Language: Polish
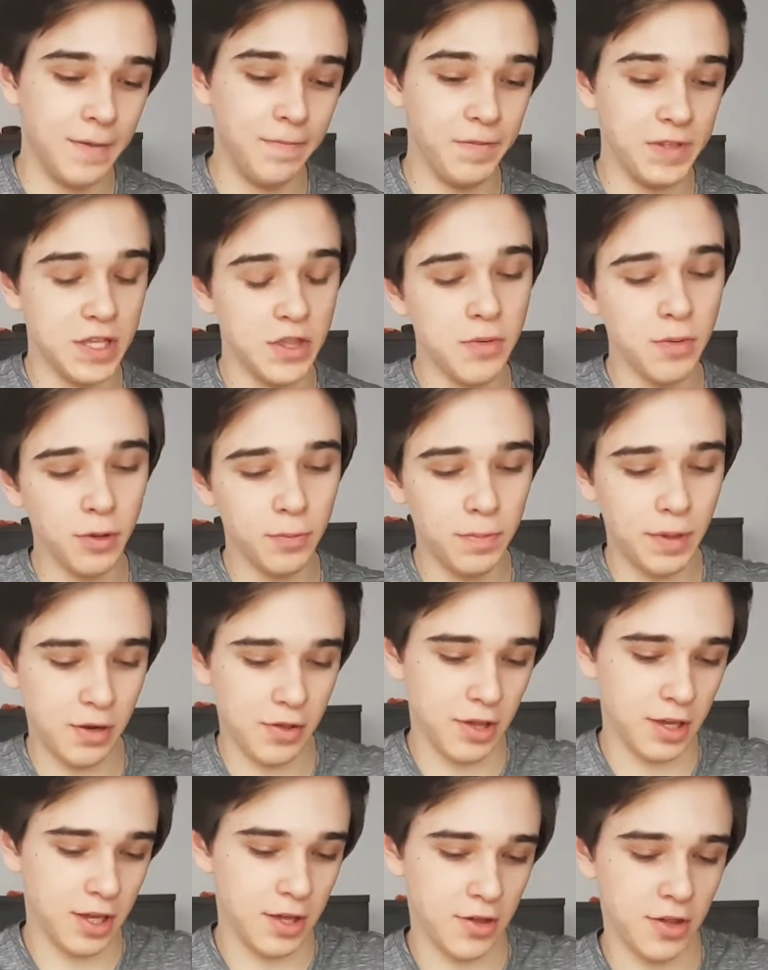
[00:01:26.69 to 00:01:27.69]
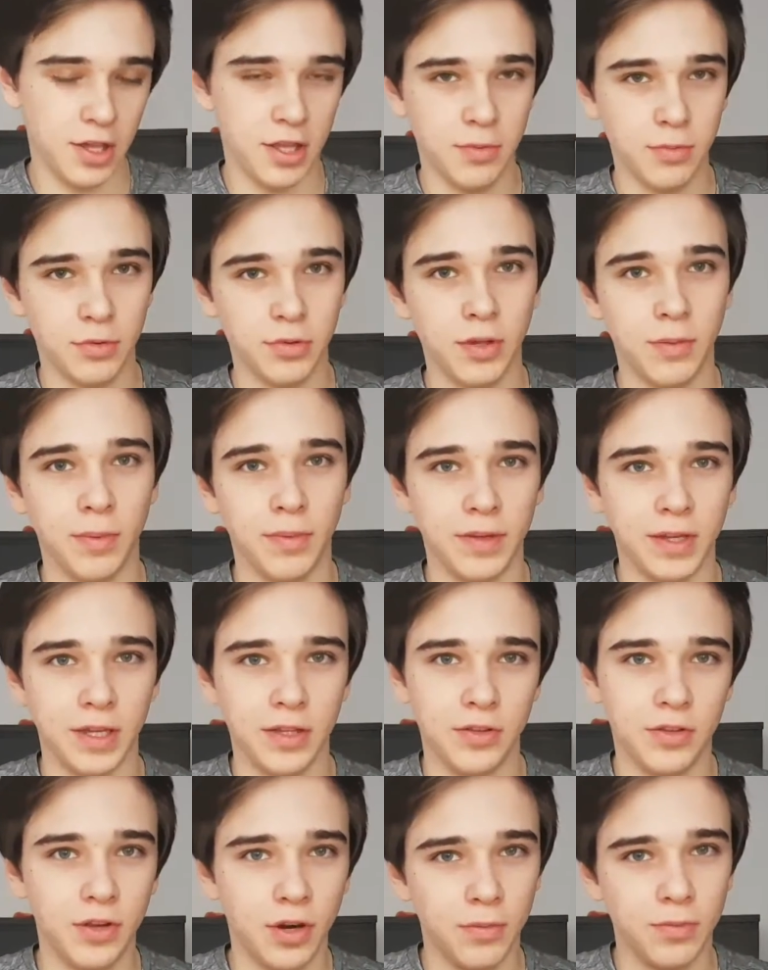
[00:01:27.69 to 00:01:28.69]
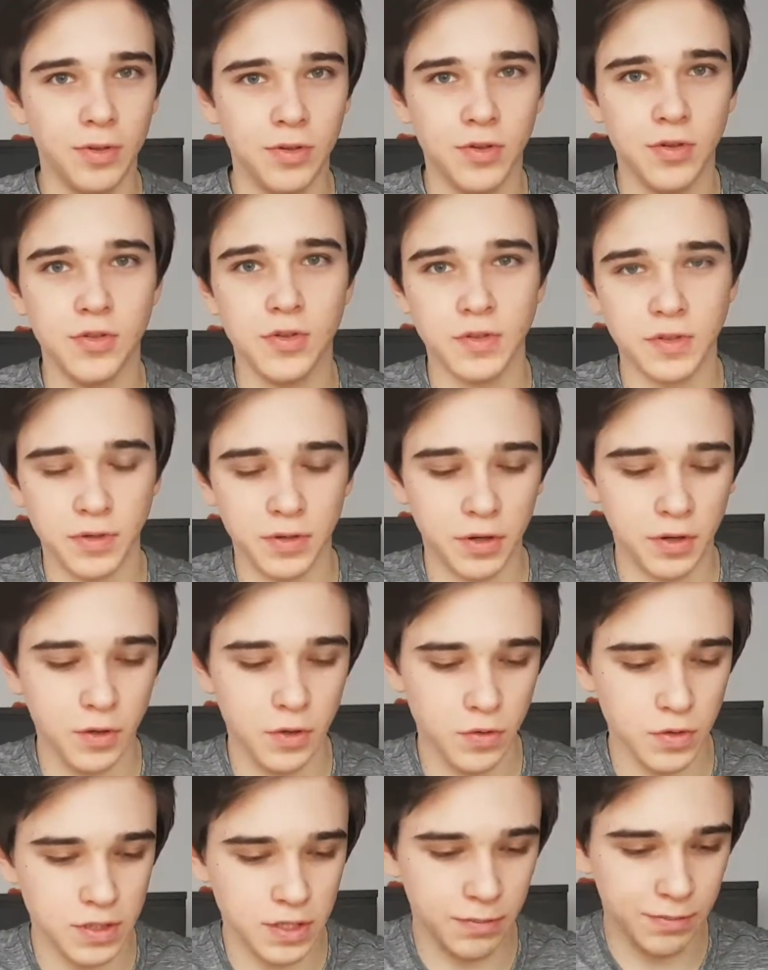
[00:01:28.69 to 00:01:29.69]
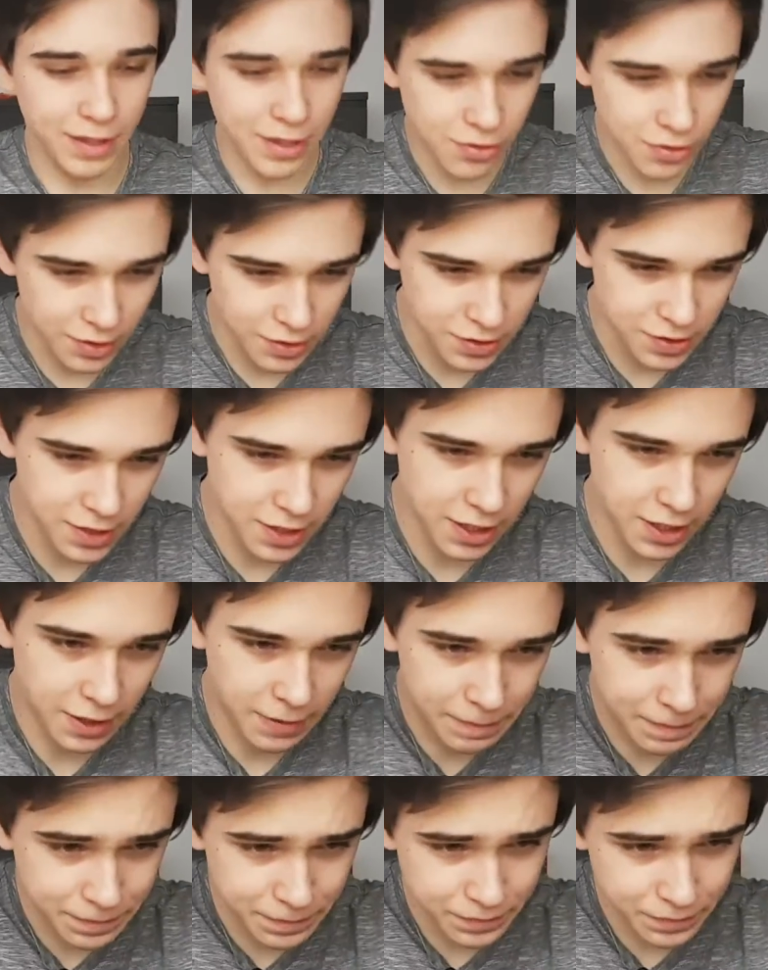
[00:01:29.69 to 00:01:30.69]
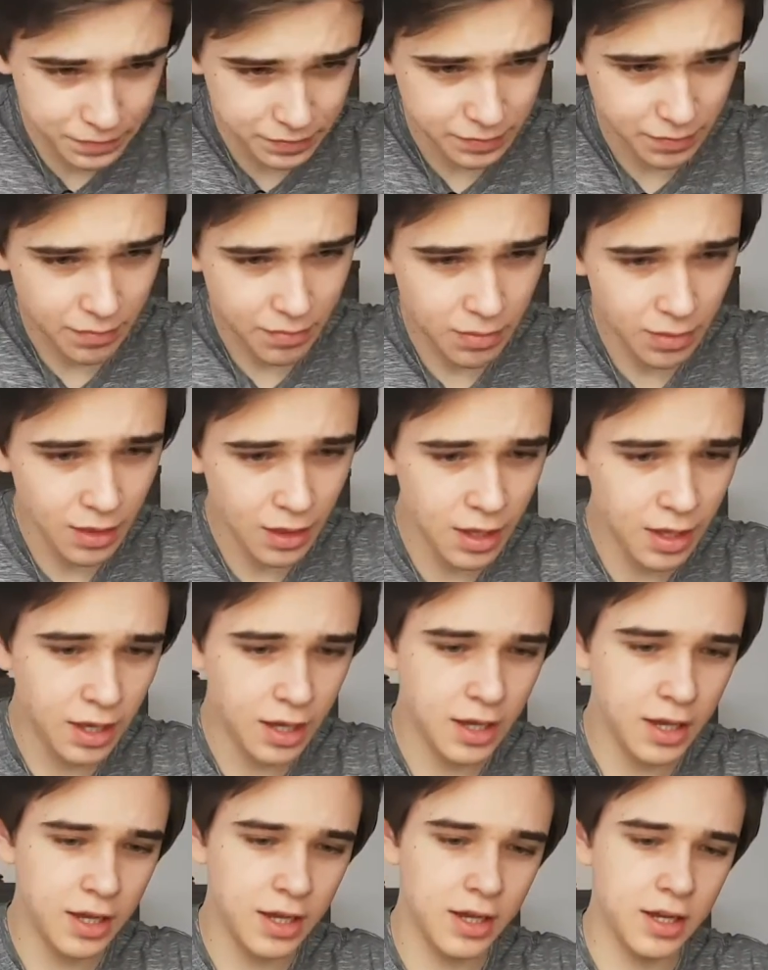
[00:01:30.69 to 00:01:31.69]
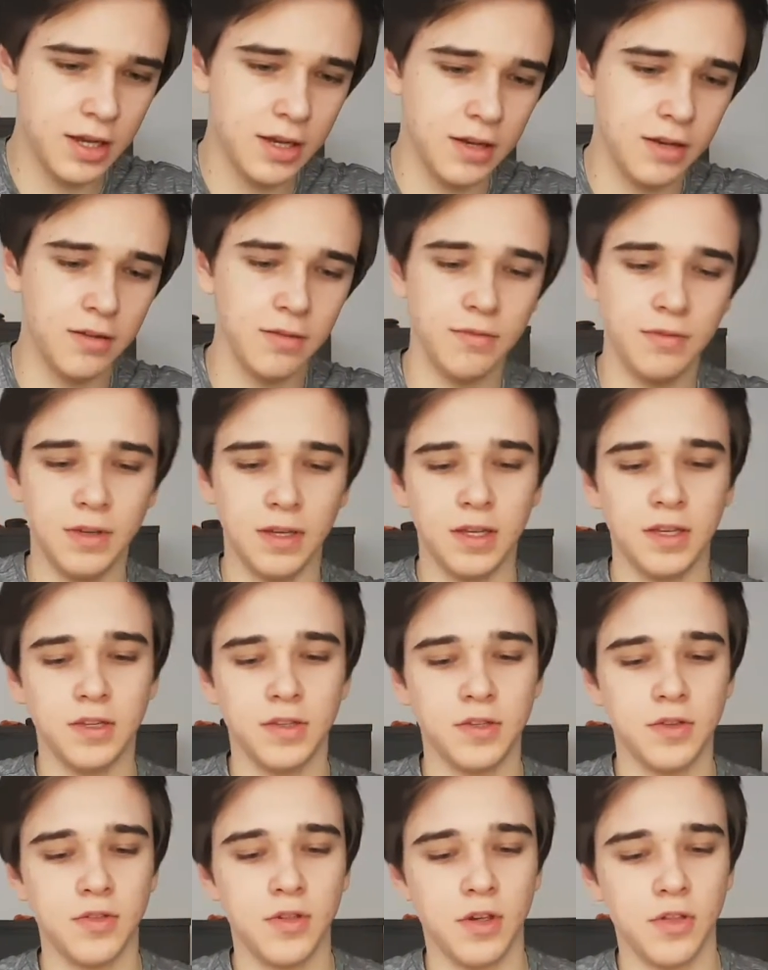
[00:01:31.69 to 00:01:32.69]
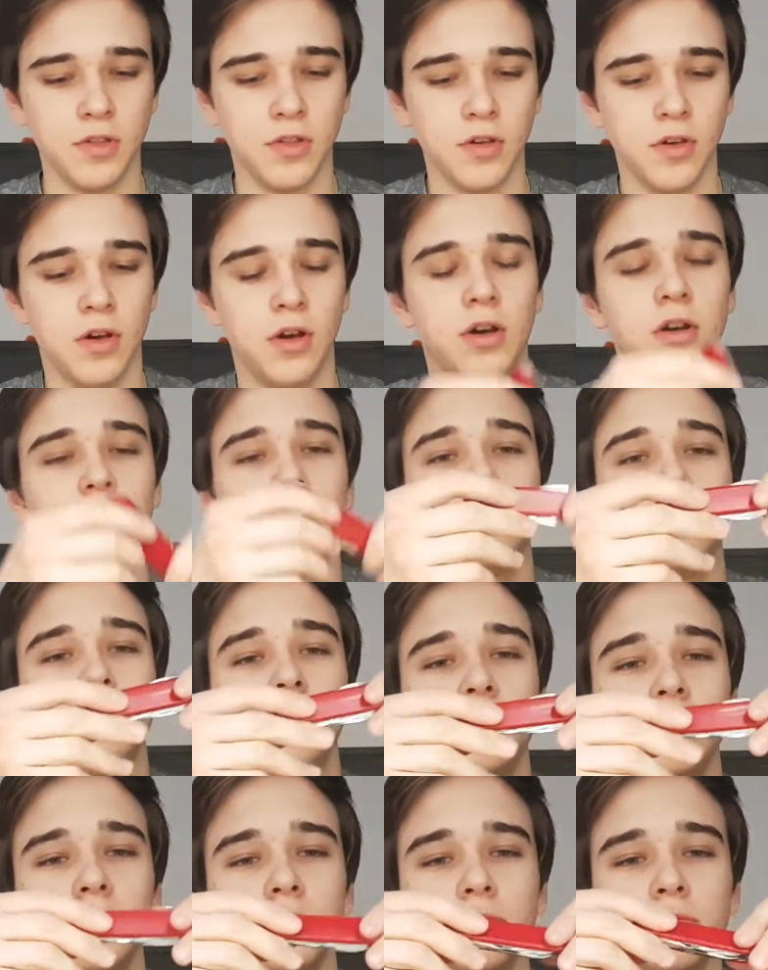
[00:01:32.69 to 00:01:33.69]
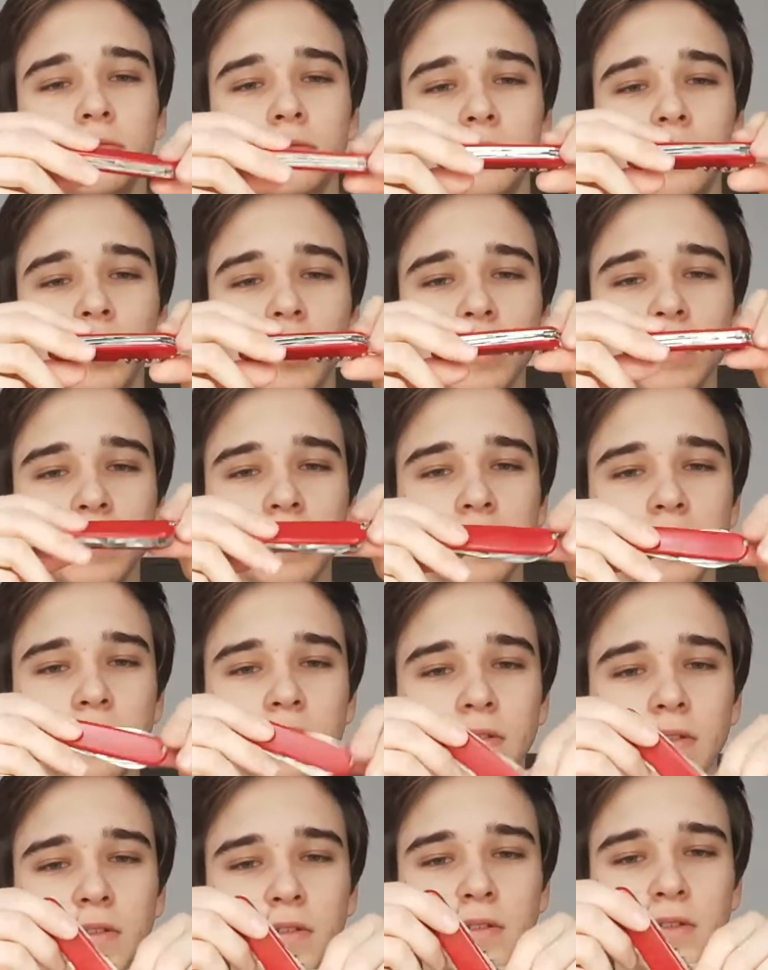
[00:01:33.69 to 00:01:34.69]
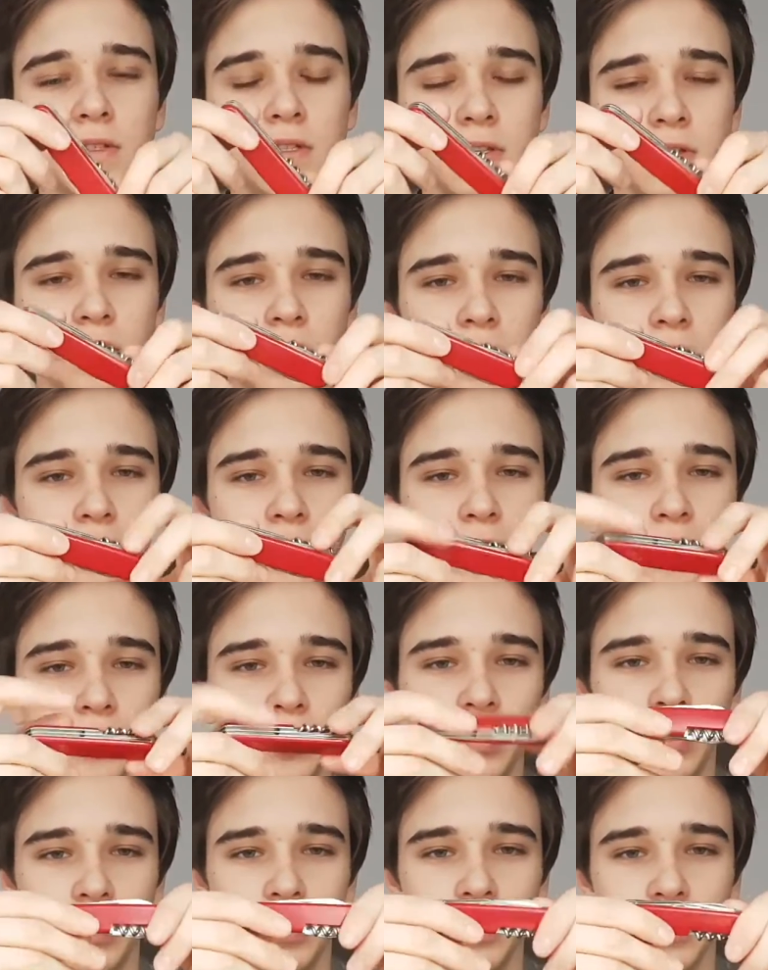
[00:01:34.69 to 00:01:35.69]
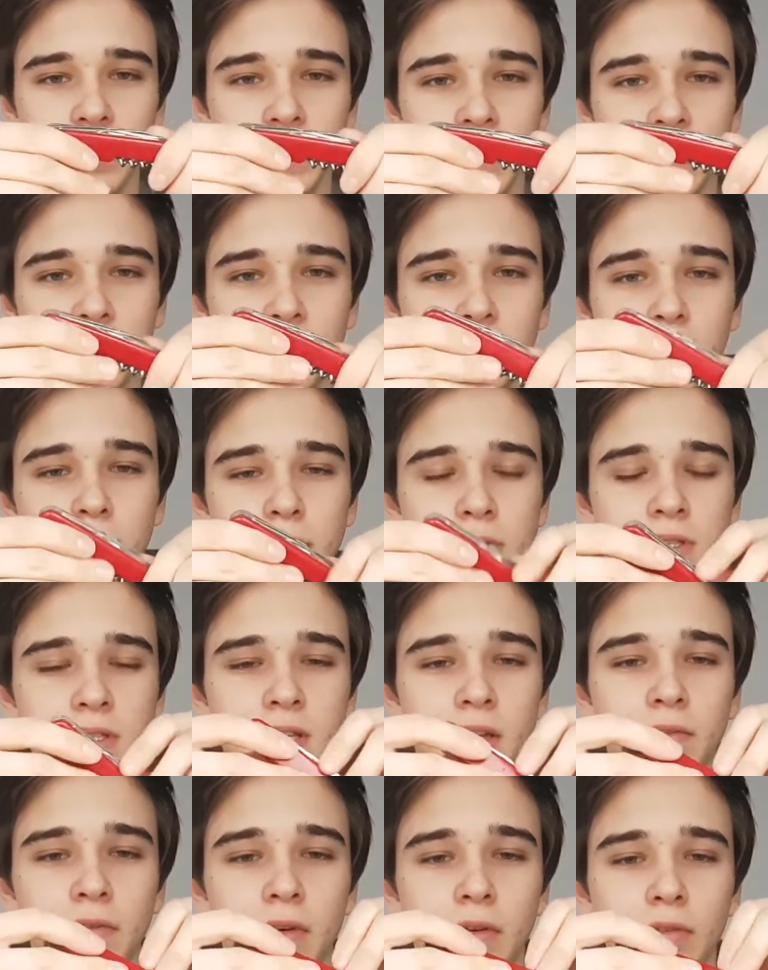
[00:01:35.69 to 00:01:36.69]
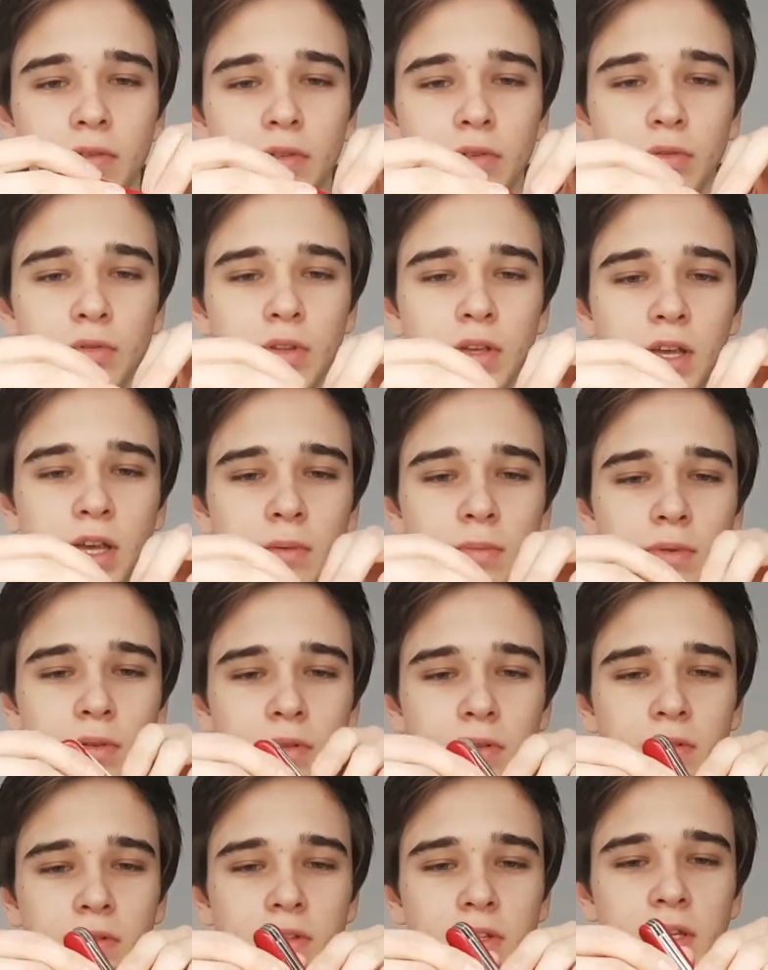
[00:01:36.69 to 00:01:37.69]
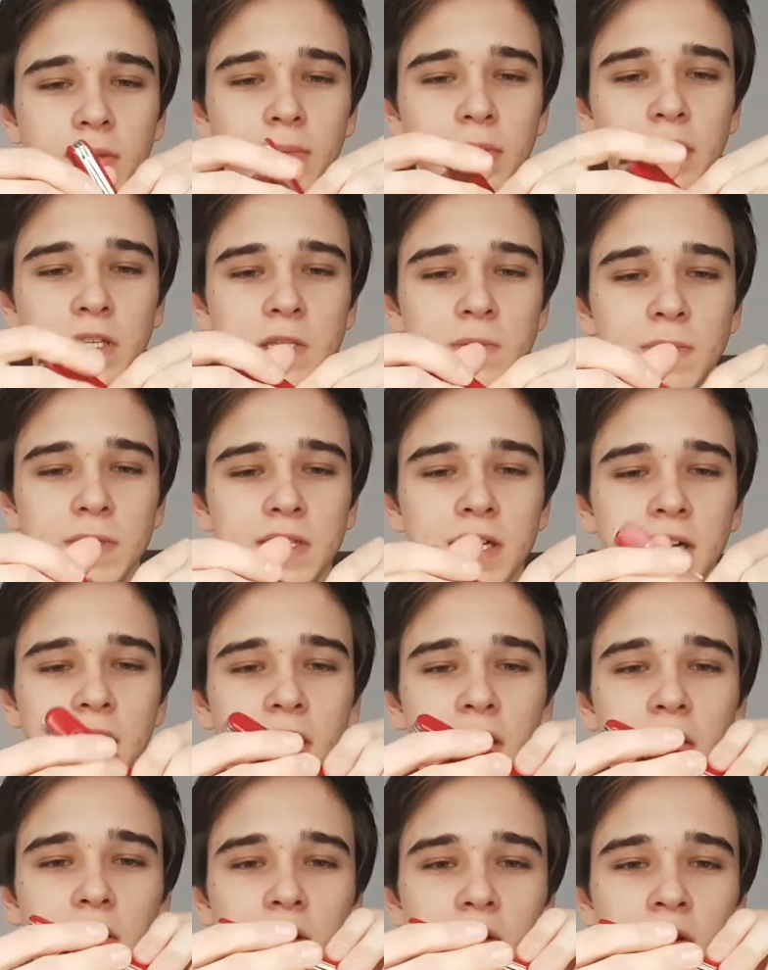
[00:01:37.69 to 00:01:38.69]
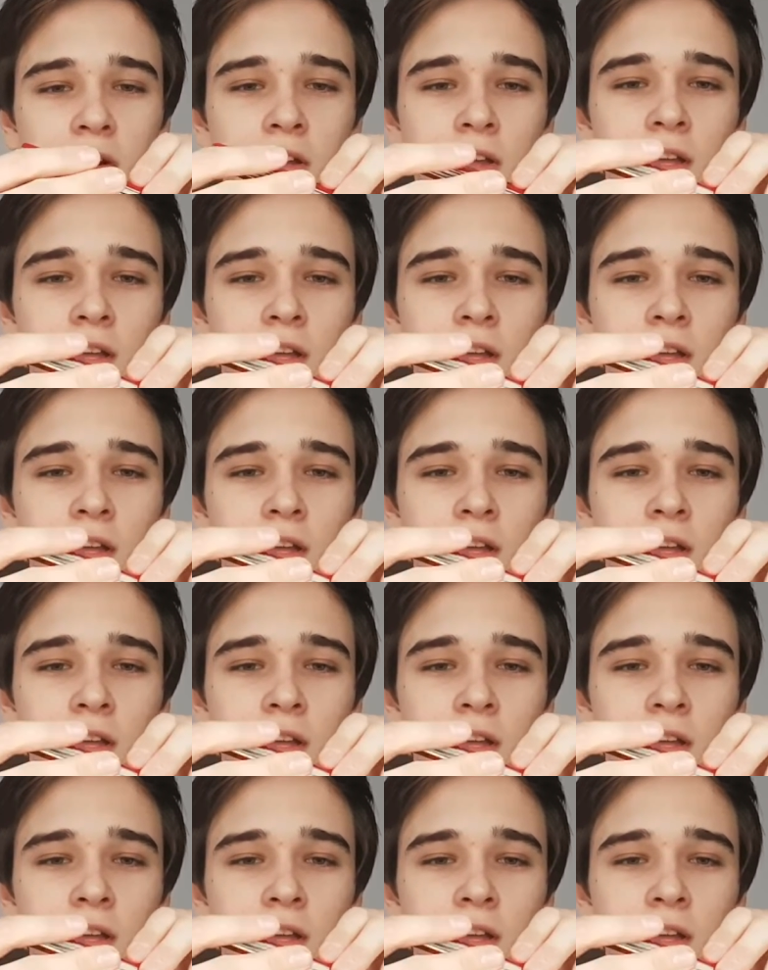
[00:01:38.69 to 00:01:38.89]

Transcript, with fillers: Zacznijmy od pierwszej kieszeni, bo tutaj mam takie drobne rzeczy, z których korzystam najczęściej. E, jakieś rzeczy, o, e, to jest e, scyzoryk Victor Inoxa, ten podstawowy, tutaj jakby nie ma nic specjalnego.